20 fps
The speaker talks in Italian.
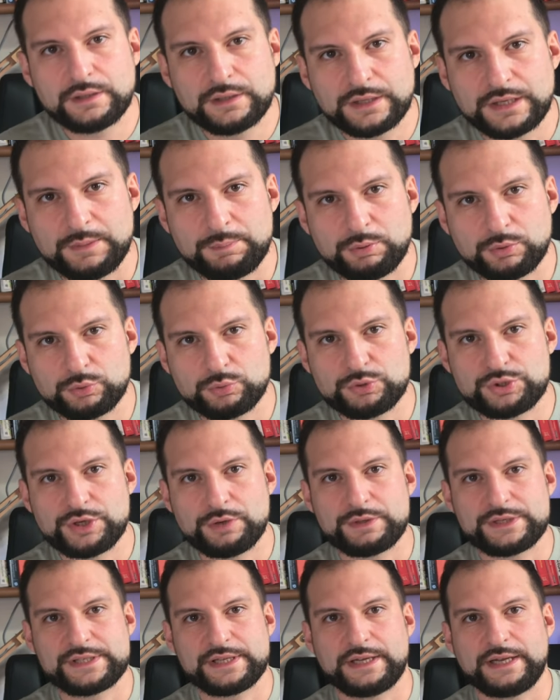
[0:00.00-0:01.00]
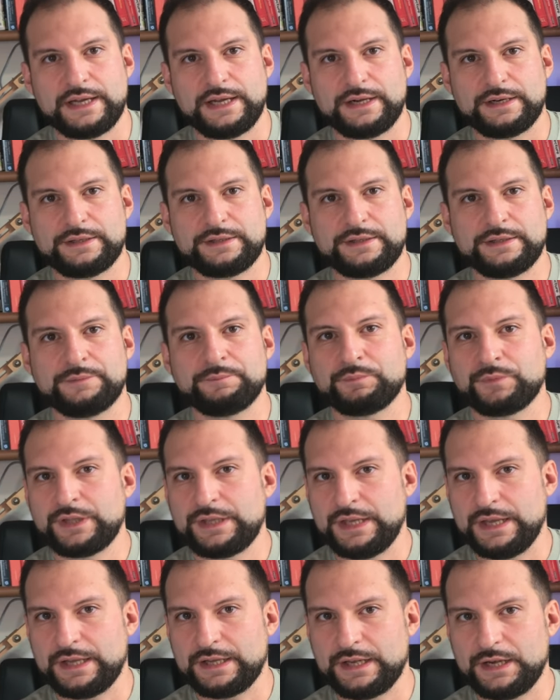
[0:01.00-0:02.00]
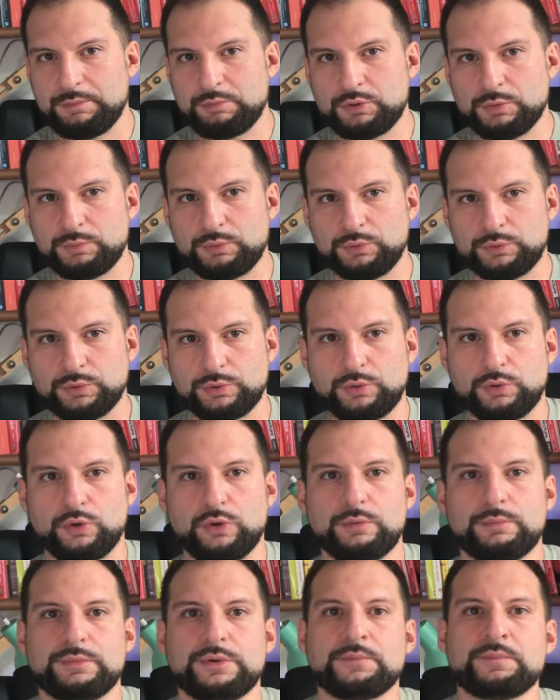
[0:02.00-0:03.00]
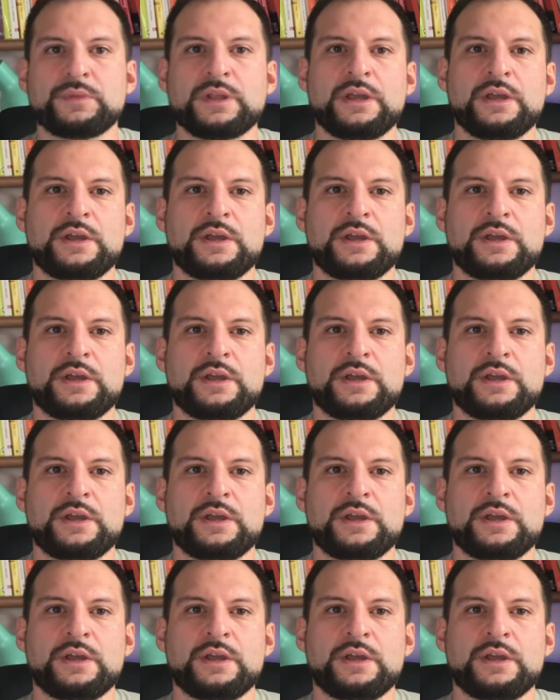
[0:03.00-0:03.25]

che produce questa carta, che è crypto.com.